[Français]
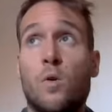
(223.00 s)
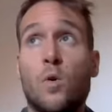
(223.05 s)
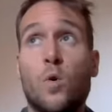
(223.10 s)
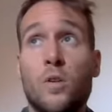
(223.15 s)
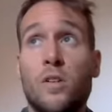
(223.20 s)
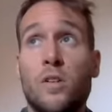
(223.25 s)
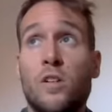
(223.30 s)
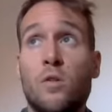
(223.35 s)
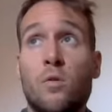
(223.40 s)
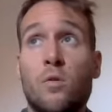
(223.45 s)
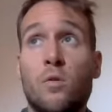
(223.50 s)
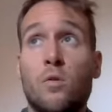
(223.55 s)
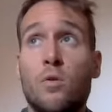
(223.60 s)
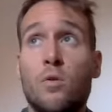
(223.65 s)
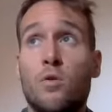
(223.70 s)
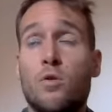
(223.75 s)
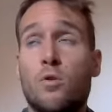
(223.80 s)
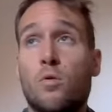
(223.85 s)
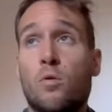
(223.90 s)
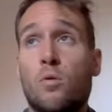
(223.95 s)
on
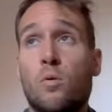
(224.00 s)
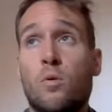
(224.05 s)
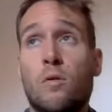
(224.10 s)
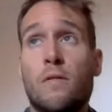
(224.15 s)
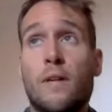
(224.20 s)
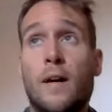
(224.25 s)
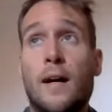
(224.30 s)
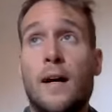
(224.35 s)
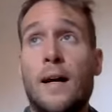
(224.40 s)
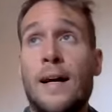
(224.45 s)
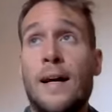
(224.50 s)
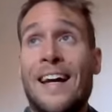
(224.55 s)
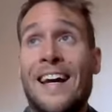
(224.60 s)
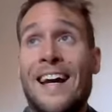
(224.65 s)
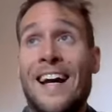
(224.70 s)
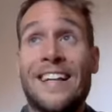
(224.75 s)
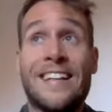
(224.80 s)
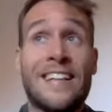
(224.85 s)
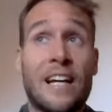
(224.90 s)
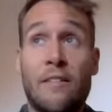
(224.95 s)
continue, je trouve, à,
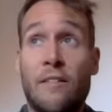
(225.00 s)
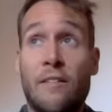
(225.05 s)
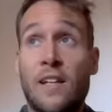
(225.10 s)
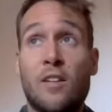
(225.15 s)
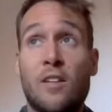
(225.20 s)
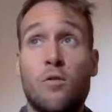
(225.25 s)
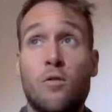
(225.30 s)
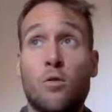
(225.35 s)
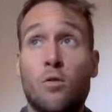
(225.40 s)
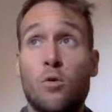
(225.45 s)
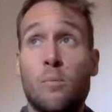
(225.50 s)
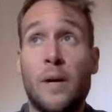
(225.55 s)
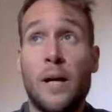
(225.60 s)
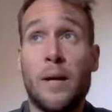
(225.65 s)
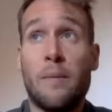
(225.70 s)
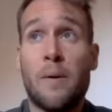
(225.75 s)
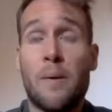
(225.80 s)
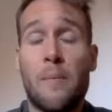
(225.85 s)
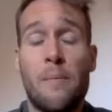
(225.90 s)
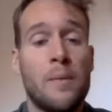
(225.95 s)
travailler sur
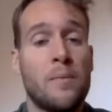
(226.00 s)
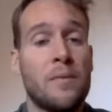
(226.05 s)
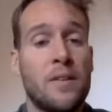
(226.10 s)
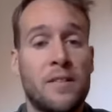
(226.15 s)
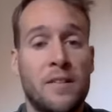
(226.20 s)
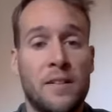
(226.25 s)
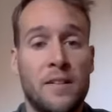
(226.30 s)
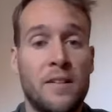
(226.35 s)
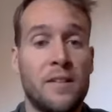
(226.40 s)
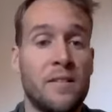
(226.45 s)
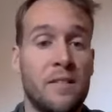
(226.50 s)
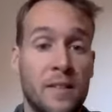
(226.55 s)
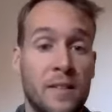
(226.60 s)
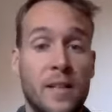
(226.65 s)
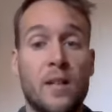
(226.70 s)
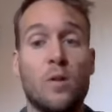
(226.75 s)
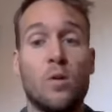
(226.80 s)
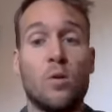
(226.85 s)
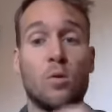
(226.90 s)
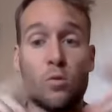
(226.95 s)
nous-mêmes, même si c'est
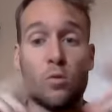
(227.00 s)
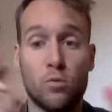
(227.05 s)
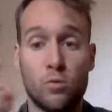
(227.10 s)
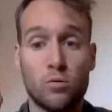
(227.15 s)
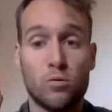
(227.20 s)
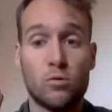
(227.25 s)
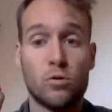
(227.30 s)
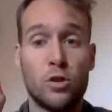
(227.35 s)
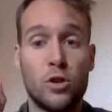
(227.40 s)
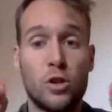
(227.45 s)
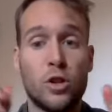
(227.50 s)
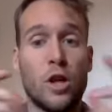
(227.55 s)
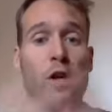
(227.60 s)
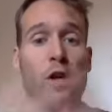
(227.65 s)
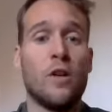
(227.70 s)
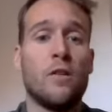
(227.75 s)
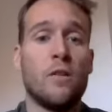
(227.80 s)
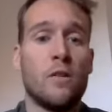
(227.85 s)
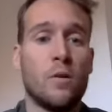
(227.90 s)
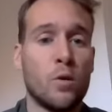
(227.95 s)
désigné aux
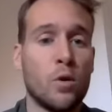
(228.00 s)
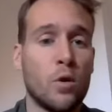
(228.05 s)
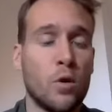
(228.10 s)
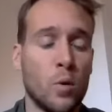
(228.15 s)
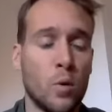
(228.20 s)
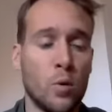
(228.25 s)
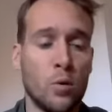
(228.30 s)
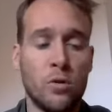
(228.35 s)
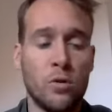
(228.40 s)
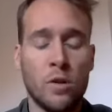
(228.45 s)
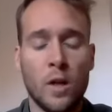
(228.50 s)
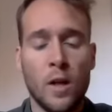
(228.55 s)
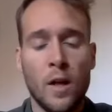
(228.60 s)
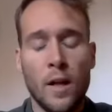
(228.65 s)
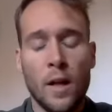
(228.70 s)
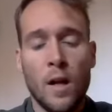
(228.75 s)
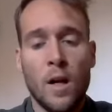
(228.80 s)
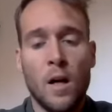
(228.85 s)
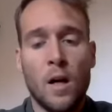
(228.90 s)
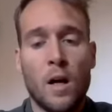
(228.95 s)
jeunes, aux youths.
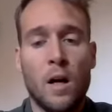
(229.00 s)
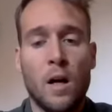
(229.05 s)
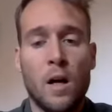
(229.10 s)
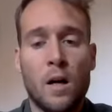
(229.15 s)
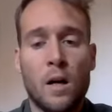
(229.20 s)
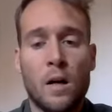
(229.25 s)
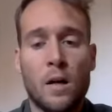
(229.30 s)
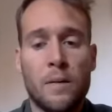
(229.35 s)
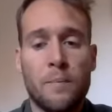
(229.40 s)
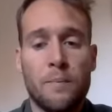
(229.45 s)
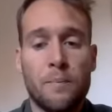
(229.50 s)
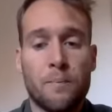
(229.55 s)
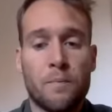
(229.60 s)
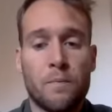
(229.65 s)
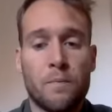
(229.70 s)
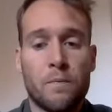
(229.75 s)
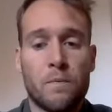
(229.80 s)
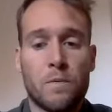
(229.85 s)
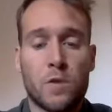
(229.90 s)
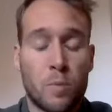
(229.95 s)

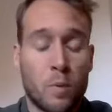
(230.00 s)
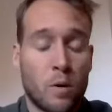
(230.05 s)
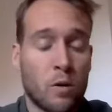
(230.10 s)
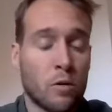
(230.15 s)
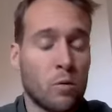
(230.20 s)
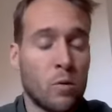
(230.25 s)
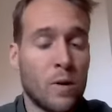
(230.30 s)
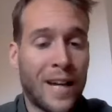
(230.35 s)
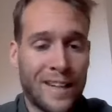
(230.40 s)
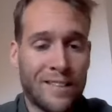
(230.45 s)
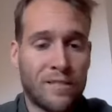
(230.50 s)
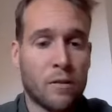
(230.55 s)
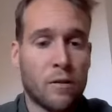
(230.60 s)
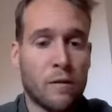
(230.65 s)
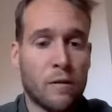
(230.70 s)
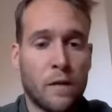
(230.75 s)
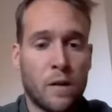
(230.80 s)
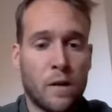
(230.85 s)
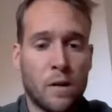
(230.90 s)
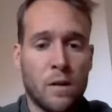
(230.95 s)
je pense qu'on
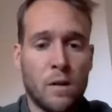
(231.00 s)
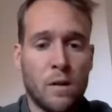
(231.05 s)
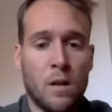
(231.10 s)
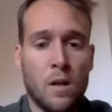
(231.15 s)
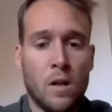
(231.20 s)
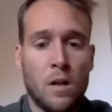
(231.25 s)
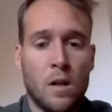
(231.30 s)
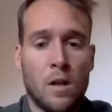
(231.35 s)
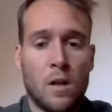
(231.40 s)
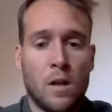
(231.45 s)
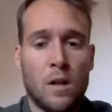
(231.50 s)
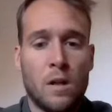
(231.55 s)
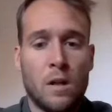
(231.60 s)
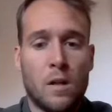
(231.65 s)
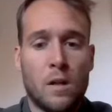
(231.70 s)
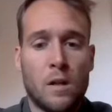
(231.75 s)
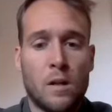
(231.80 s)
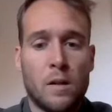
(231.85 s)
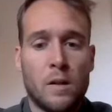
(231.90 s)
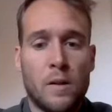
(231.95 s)
reste enfant.
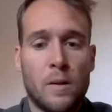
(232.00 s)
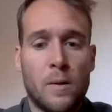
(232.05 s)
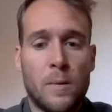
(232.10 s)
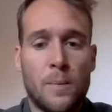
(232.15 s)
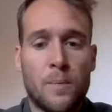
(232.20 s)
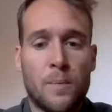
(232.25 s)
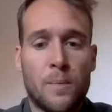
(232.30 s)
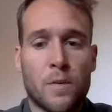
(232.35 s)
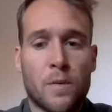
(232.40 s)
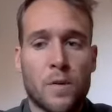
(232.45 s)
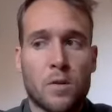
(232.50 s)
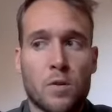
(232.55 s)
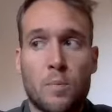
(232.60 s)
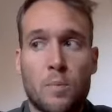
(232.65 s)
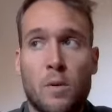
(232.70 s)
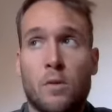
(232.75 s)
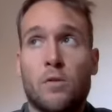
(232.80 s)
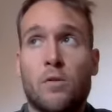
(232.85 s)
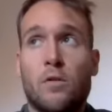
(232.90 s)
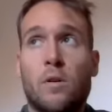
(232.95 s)

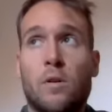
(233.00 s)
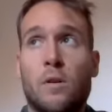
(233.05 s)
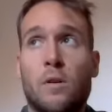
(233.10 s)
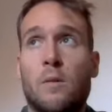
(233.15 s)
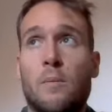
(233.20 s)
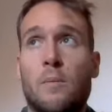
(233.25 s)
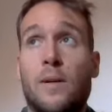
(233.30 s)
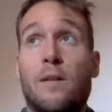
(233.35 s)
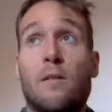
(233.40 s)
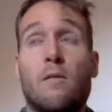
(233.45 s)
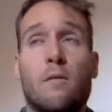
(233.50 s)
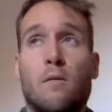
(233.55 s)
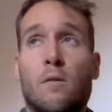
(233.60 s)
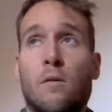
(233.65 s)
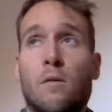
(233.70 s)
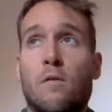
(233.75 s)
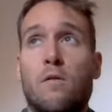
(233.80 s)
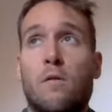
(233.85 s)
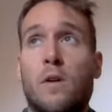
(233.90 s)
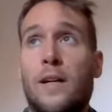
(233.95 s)
je pense que, ben,
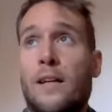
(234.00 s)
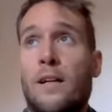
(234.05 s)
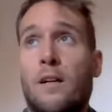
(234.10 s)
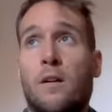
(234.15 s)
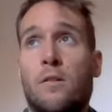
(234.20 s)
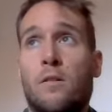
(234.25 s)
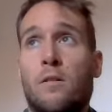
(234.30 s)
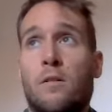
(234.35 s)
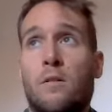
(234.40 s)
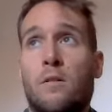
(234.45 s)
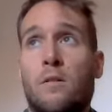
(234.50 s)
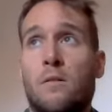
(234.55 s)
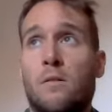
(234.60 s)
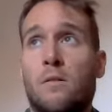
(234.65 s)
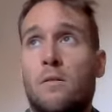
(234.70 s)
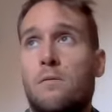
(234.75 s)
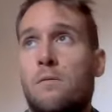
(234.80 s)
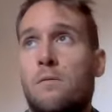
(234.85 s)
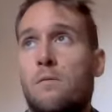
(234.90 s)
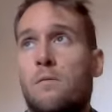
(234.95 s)
on, le voit d'ailleurs
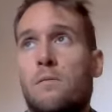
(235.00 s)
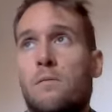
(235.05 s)
dans,